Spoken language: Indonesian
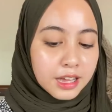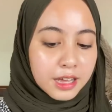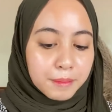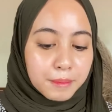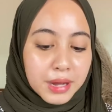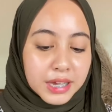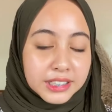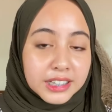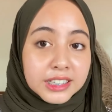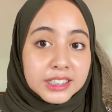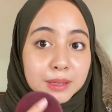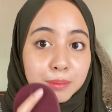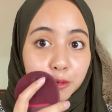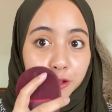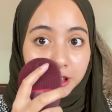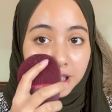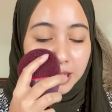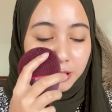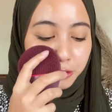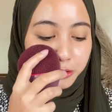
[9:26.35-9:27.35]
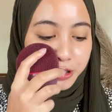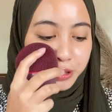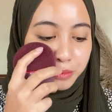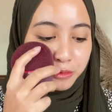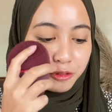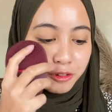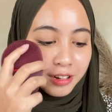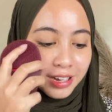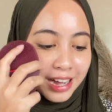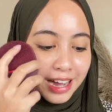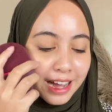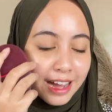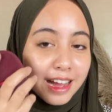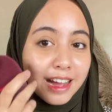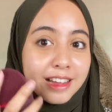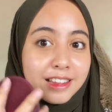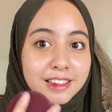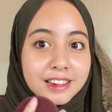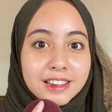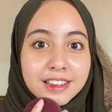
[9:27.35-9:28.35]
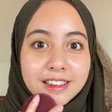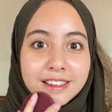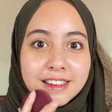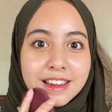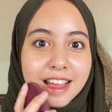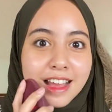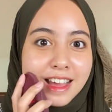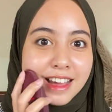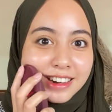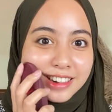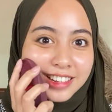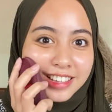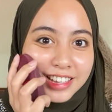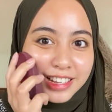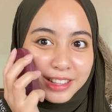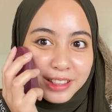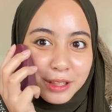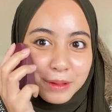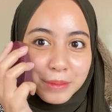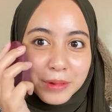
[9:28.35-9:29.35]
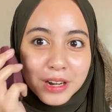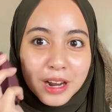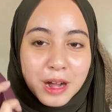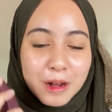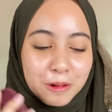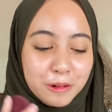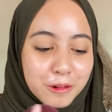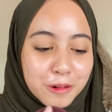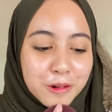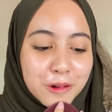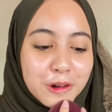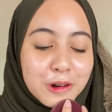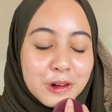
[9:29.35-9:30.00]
masih seputar cuci muka ini dari teman aku